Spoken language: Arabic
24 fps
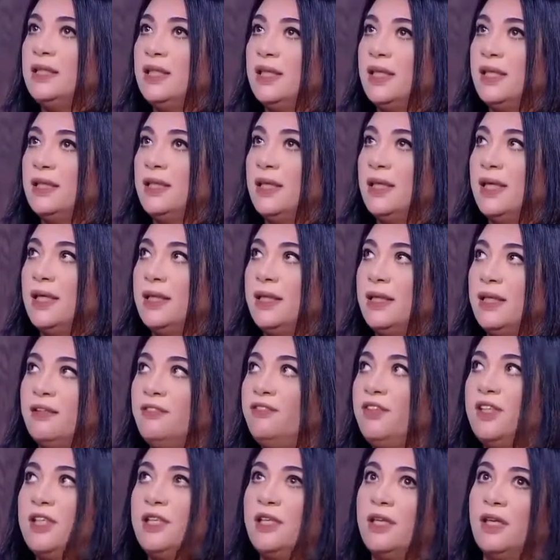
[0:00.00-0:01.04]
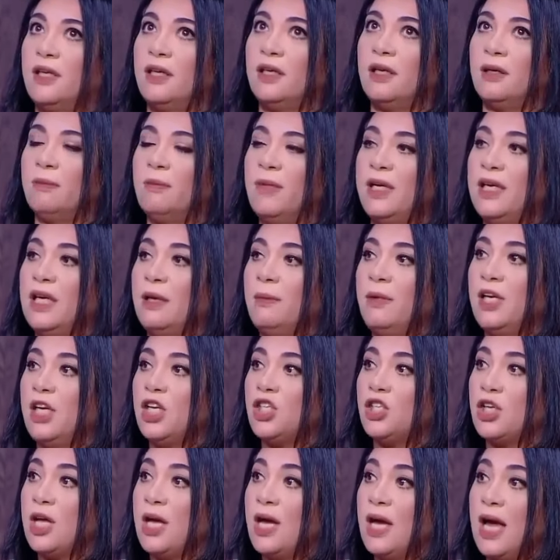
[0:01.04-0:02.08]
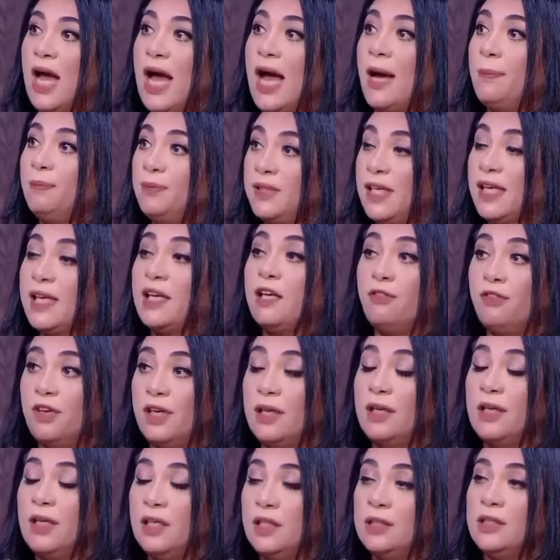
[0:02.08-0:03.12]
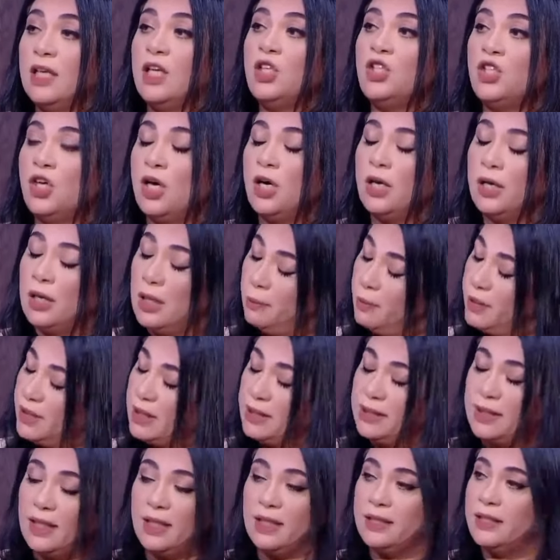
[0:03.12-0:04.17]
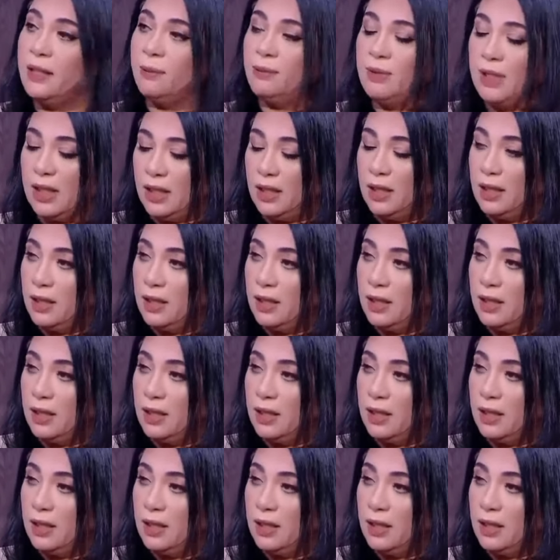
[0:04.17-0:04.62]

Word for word: قاعده كده جات لك فكره آه. ما نعملهاش هبتكر فده شهر البيت التالي يعني